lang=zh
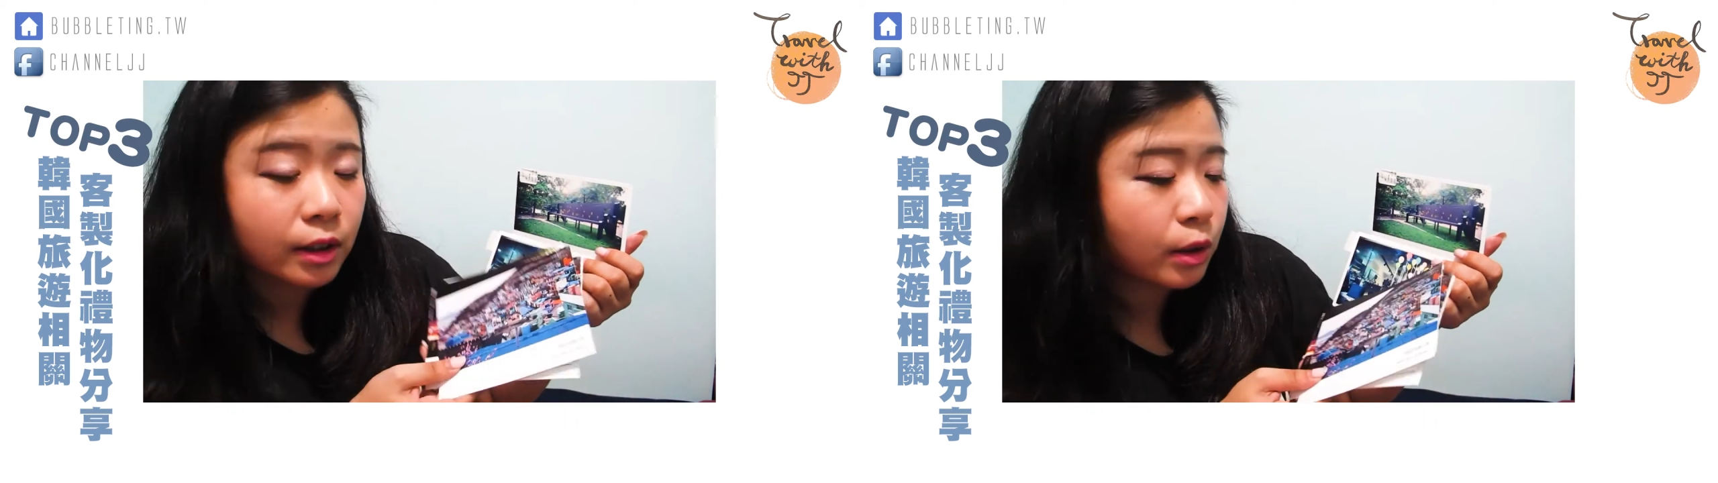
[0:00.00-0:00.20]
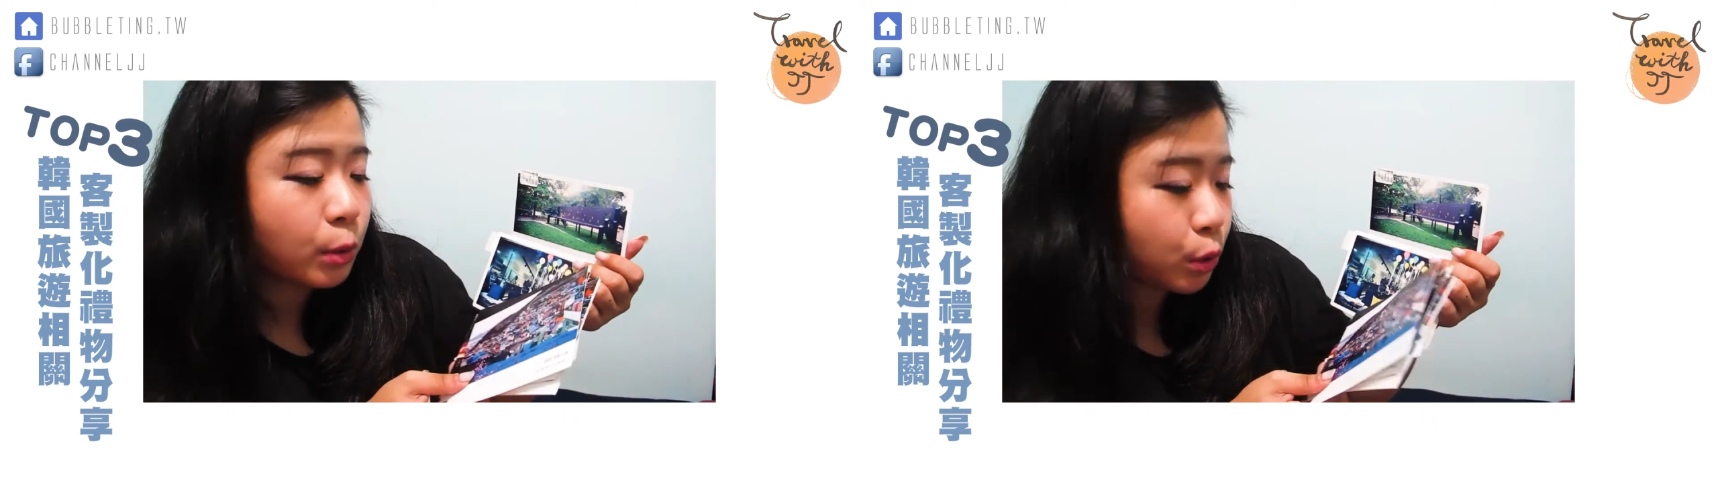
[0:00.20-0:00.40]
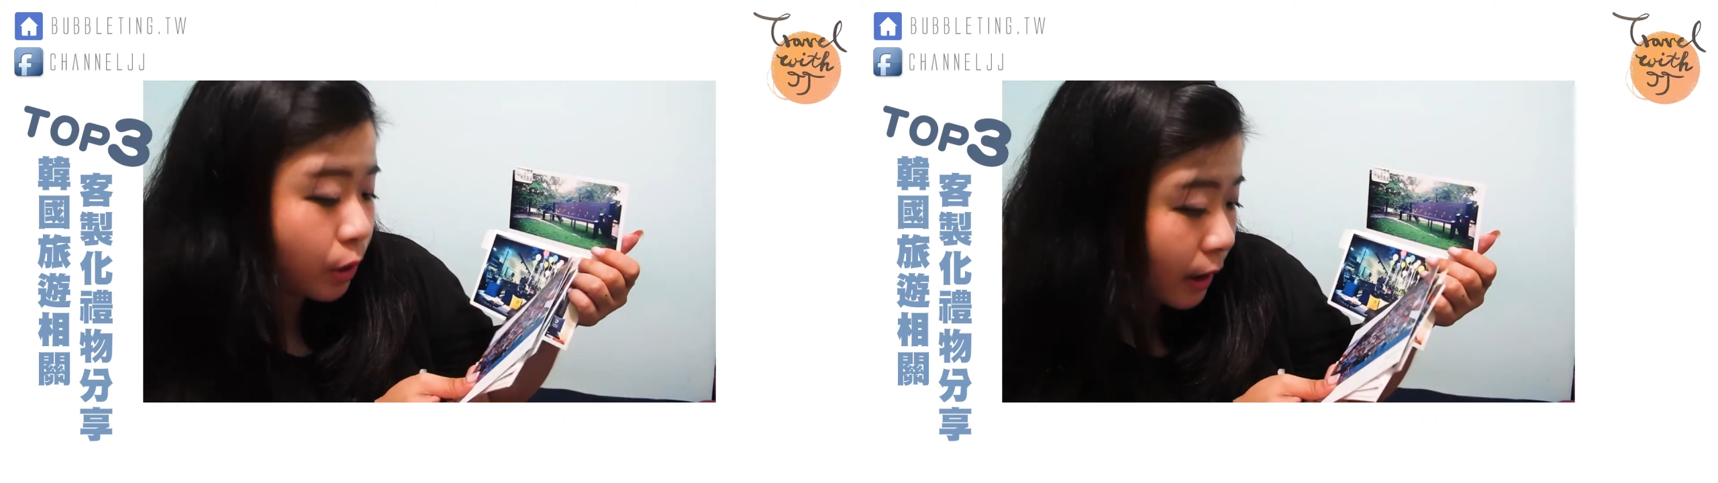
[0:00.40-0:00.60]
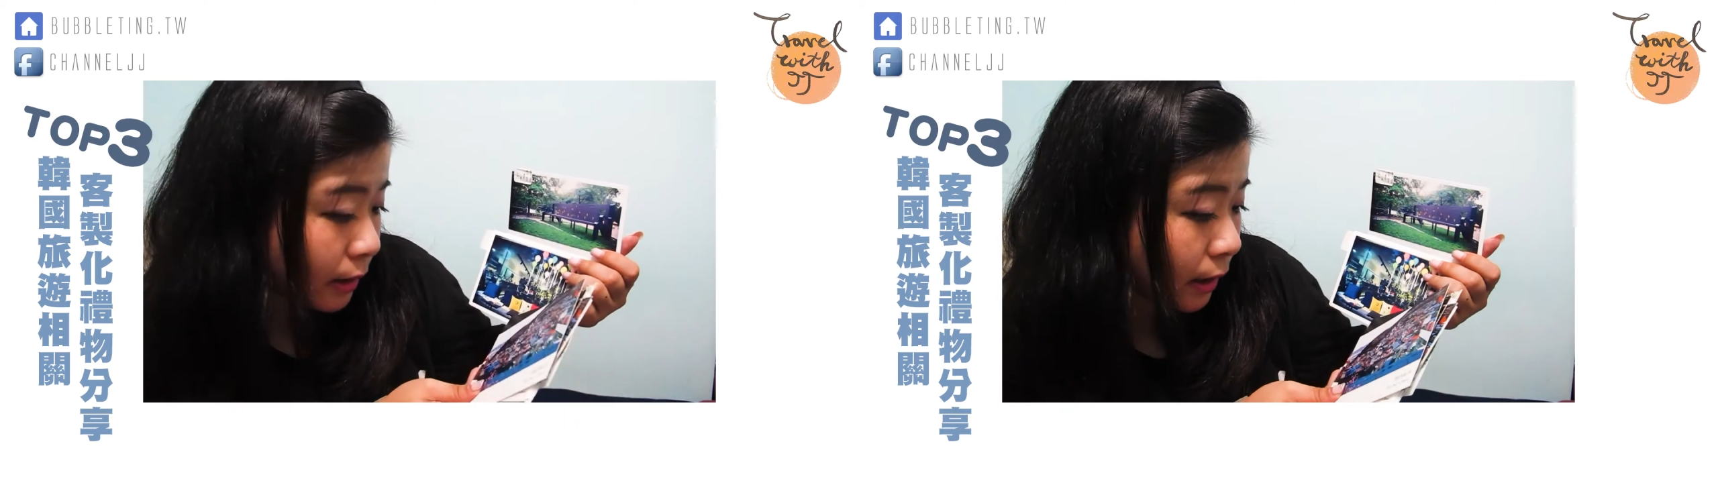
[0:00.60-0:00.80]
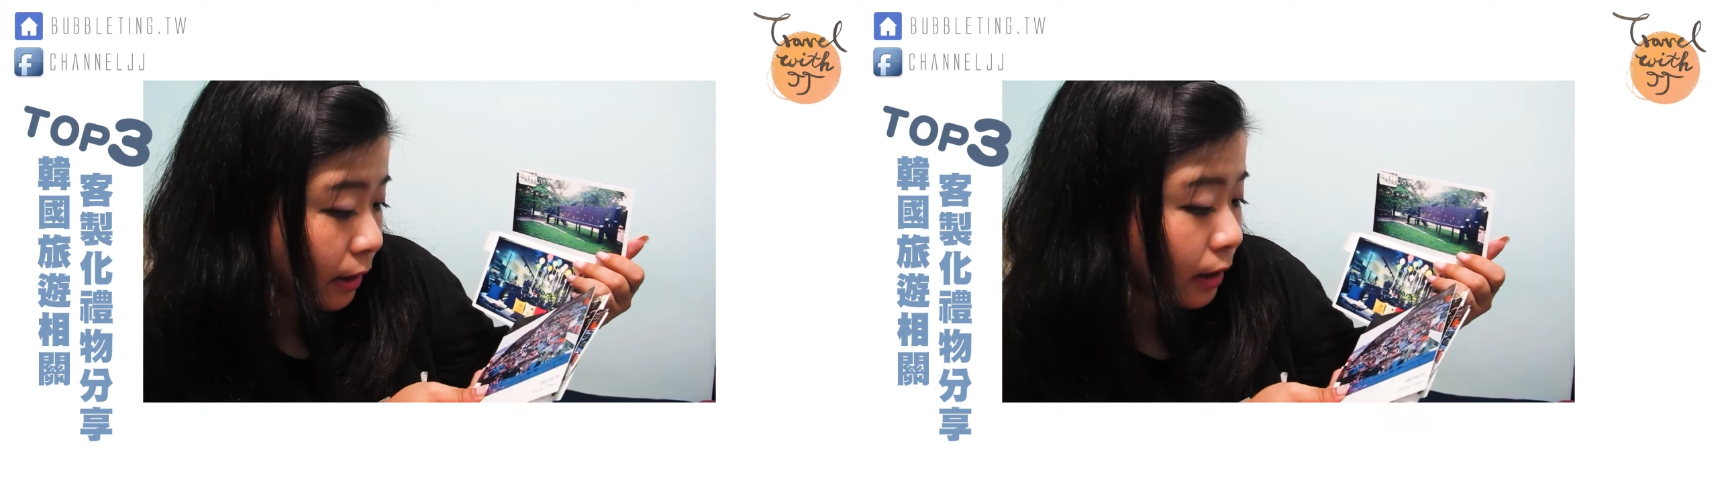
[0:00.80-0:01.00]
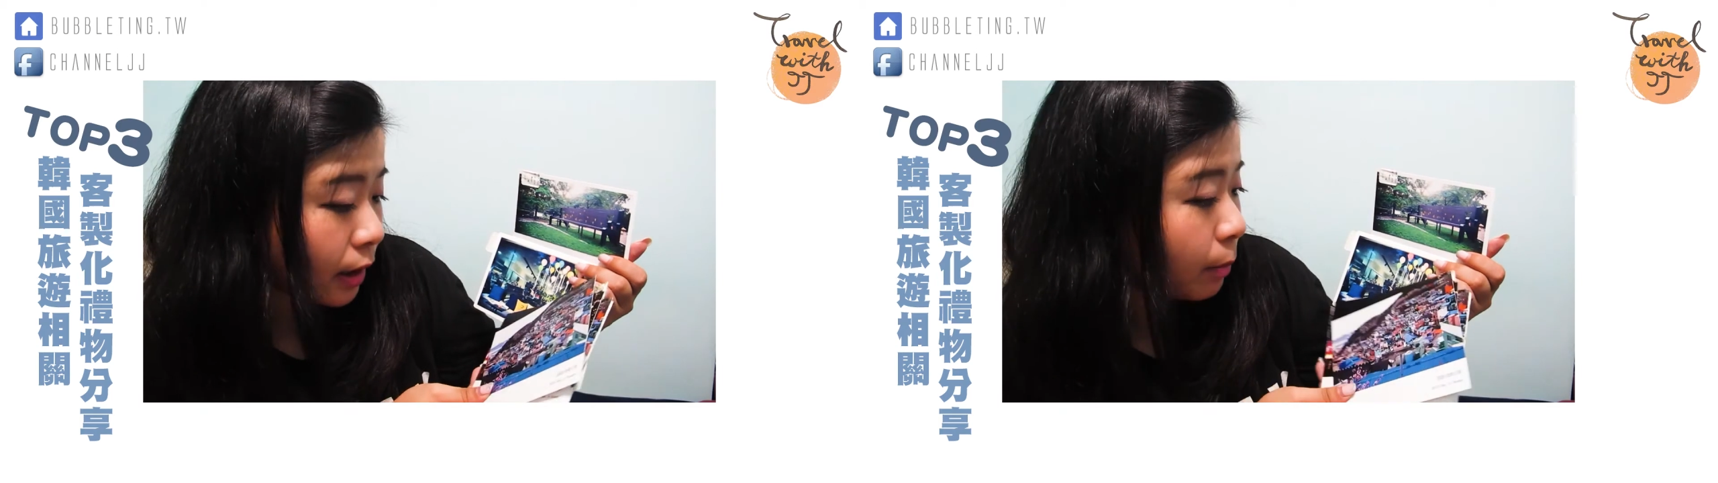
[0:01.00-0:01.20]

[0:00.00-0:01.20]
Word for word: 可是我觉得看起来点点